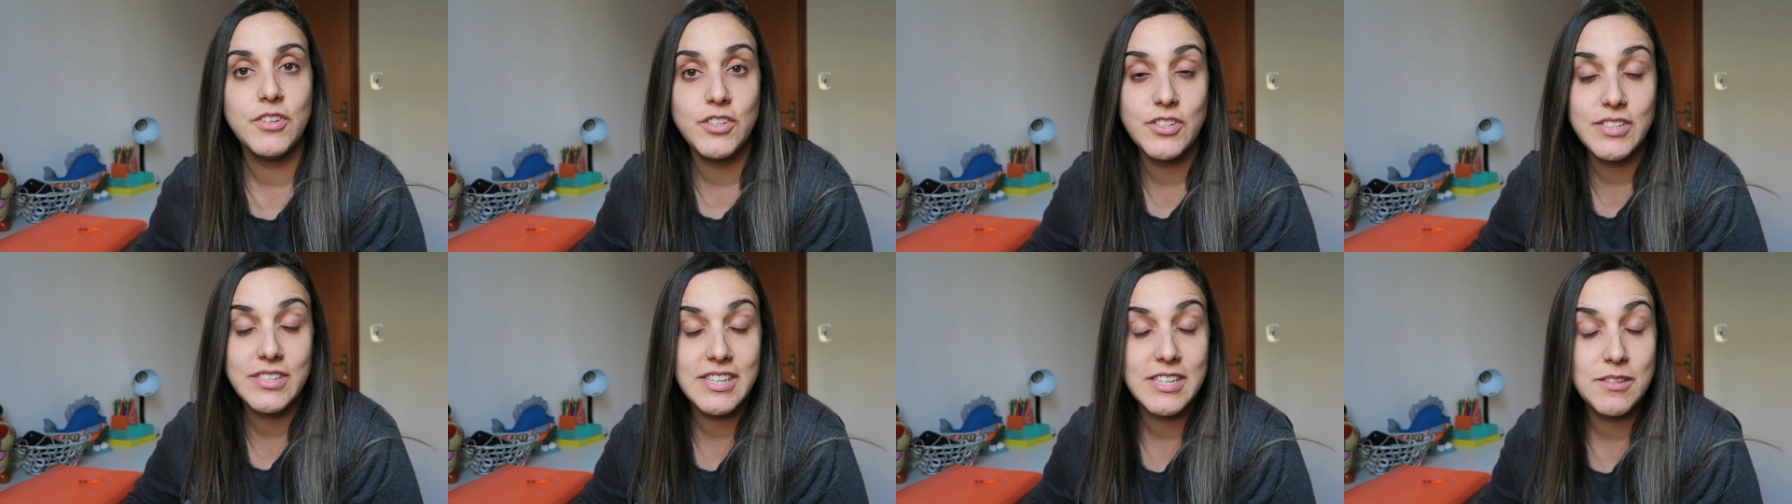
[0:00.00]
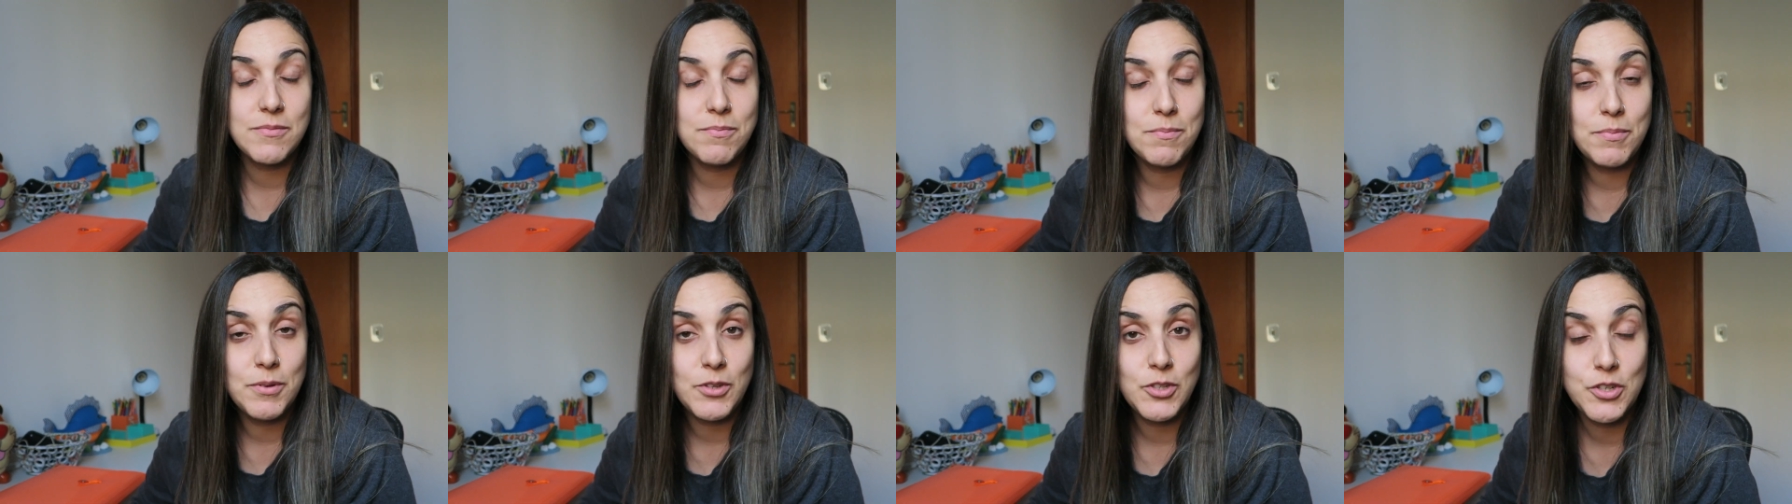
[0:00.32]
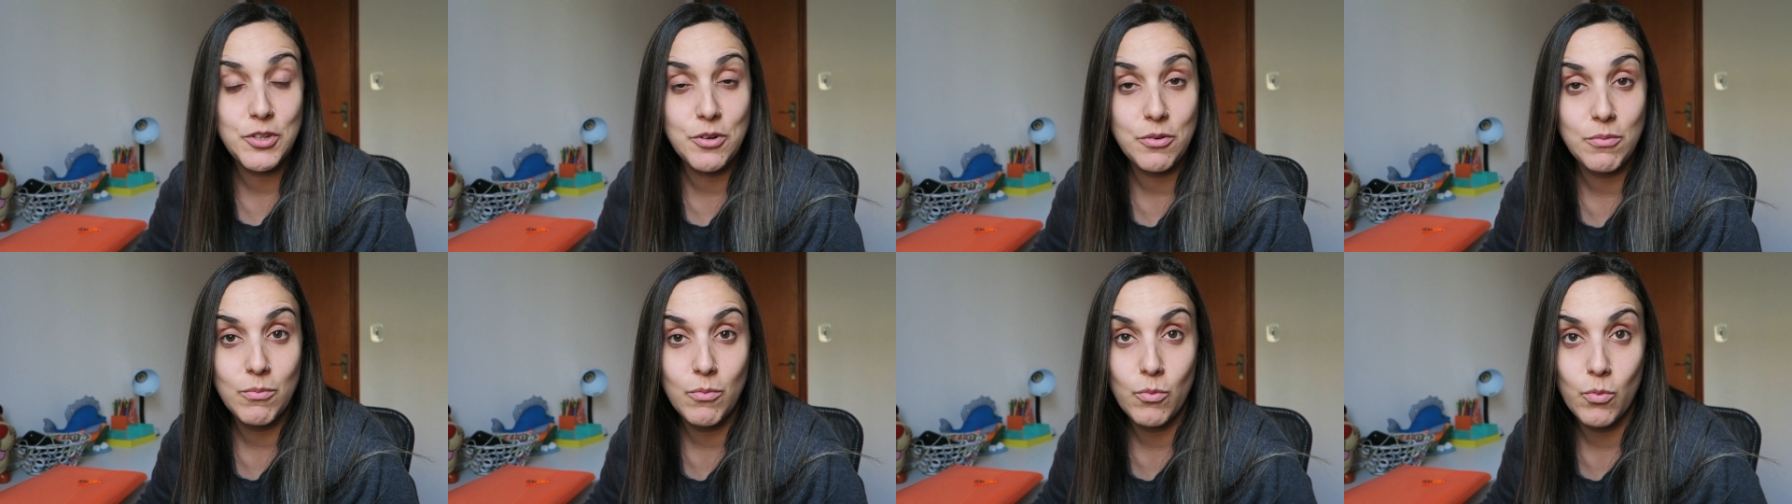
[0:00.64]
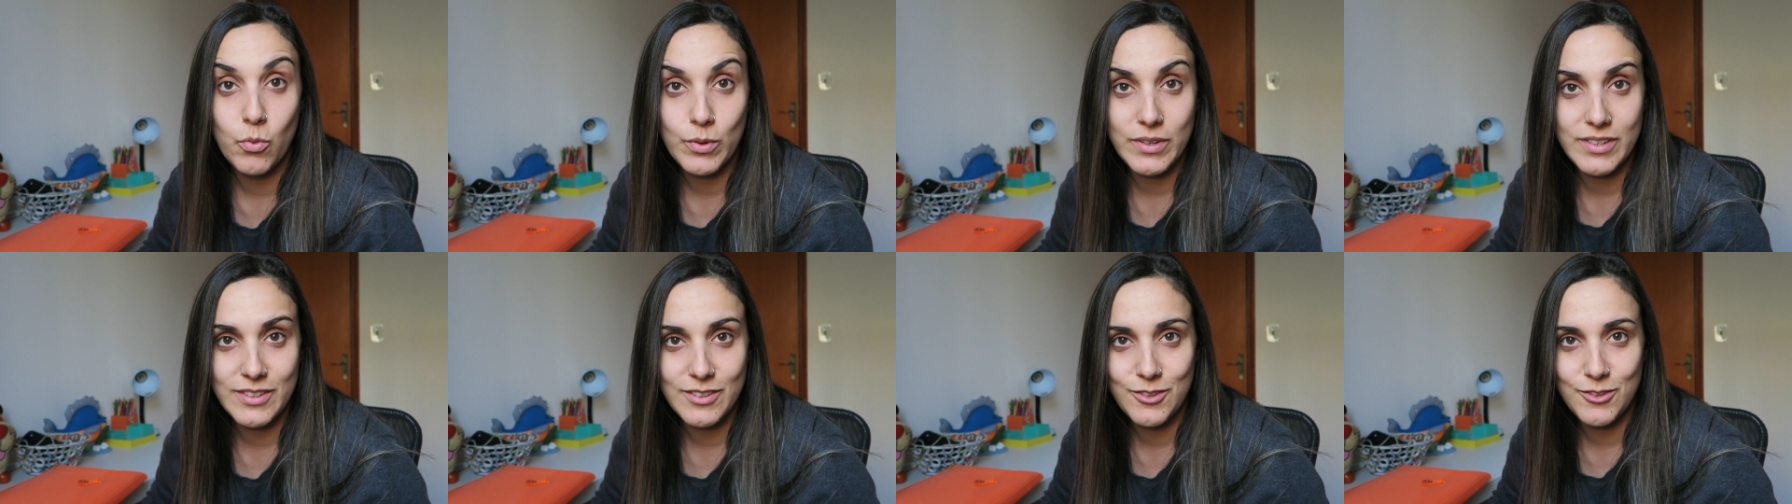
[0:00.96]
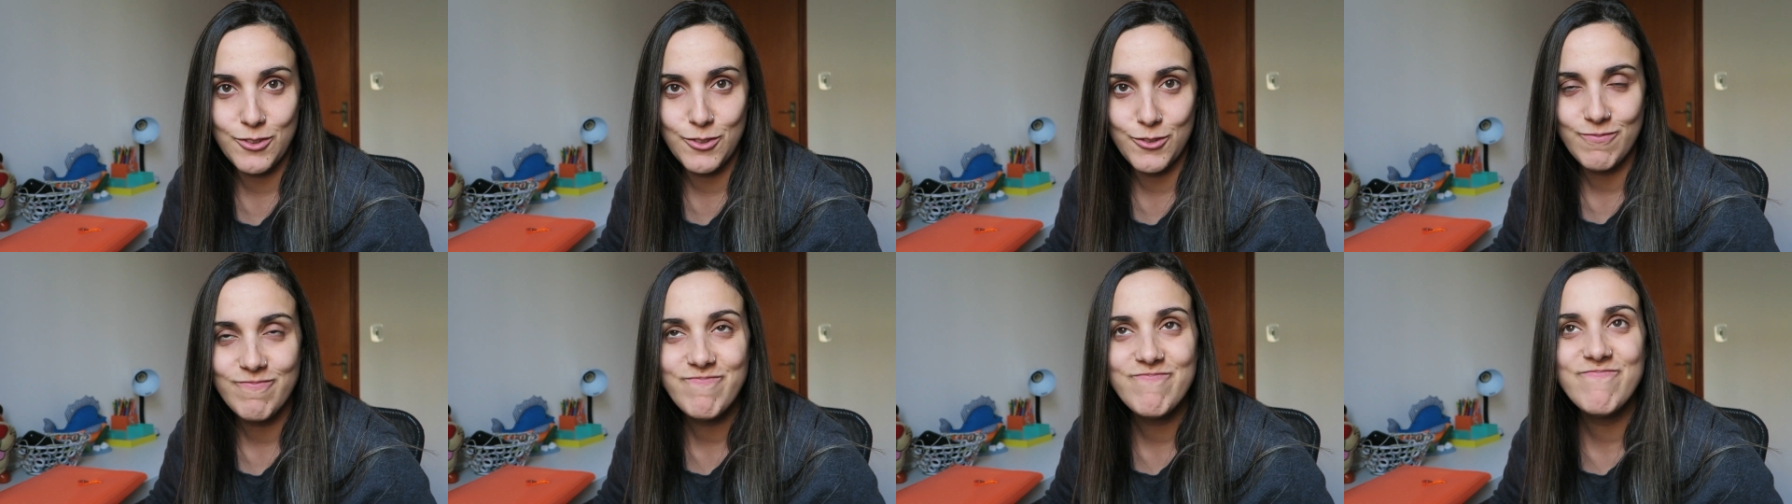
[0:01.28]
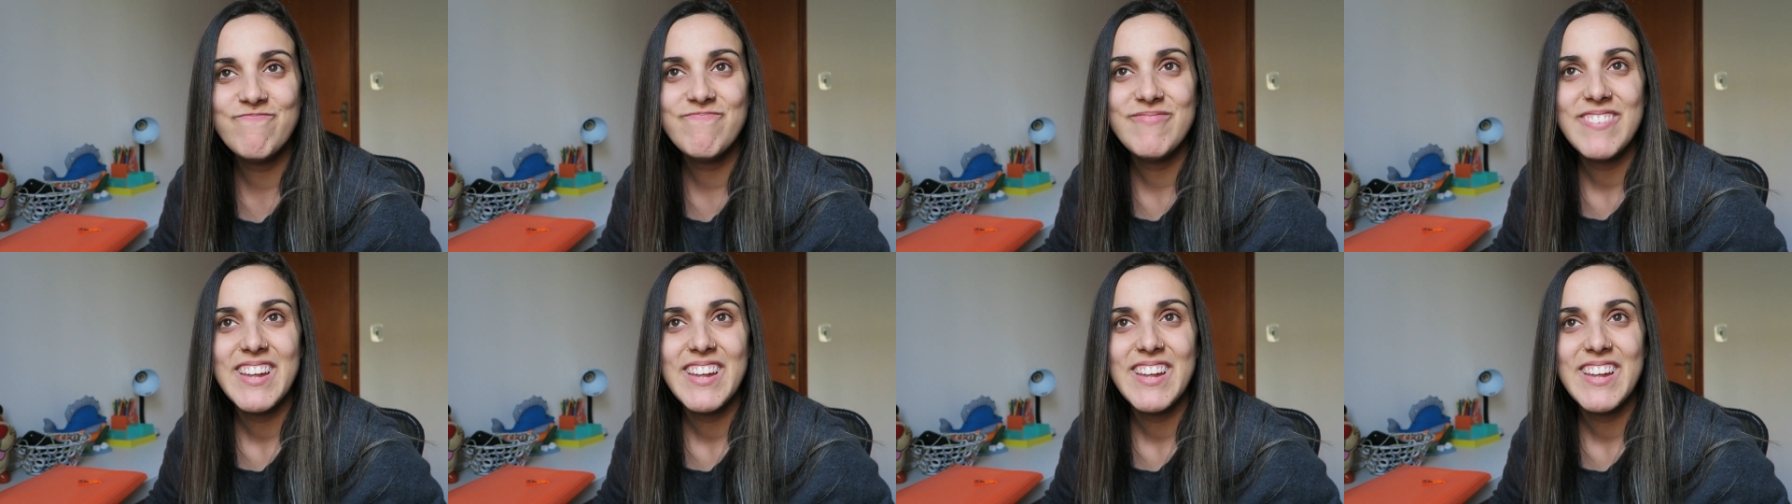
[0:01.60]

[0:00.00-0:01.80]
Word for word: Um vídeo que vocês me pediram muito,